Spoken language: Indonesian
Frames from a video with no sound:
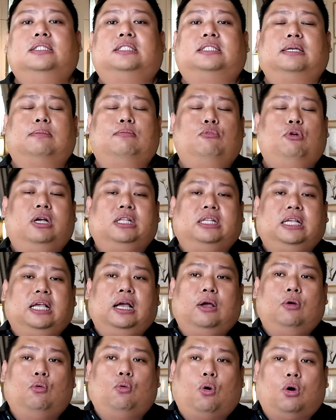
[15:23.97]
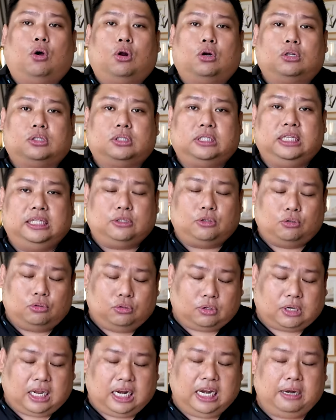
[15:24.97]
semuanya worth it
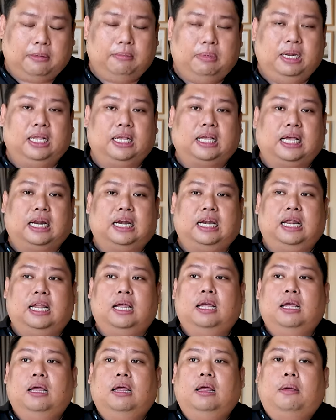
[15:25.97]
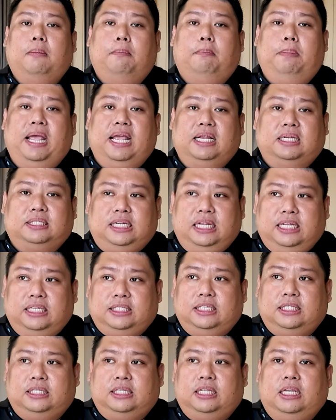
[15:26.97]
untuk kalian beli karena BSD
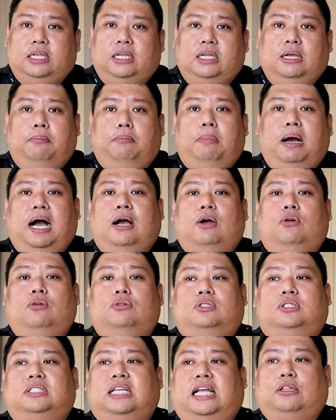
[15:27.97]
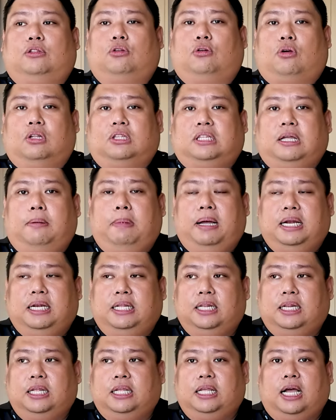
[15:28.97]
City ngebangun satu kota
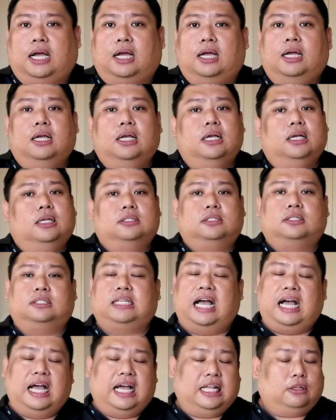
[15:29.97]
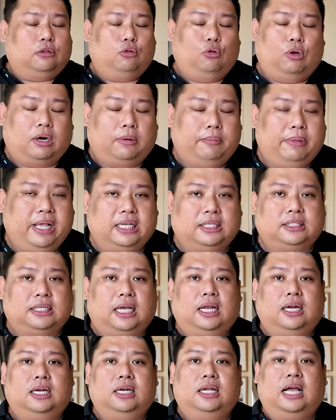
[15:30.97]
mandiri yang sangat luar
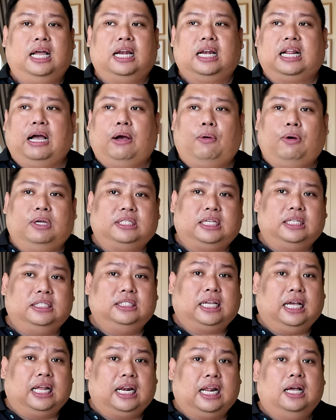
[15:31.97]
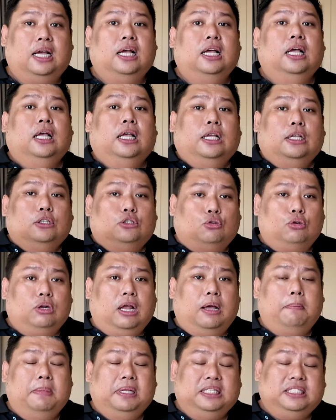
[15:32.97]
biasa dengan kawasan sekarang
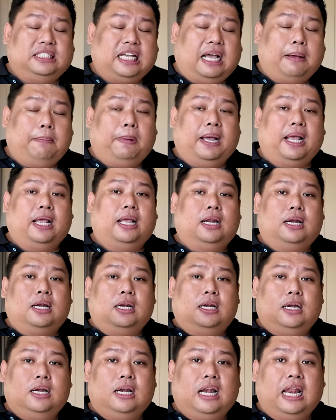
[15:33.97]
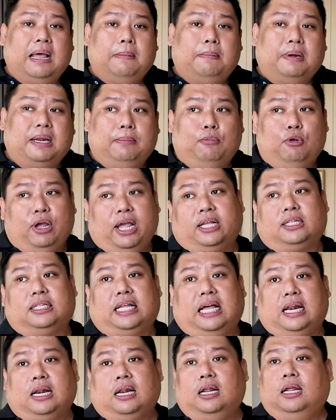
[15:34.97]
sudah mencapai 6.000
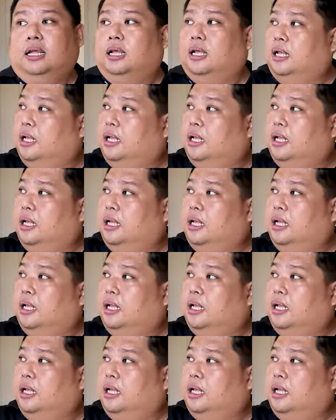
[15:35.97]
hektar.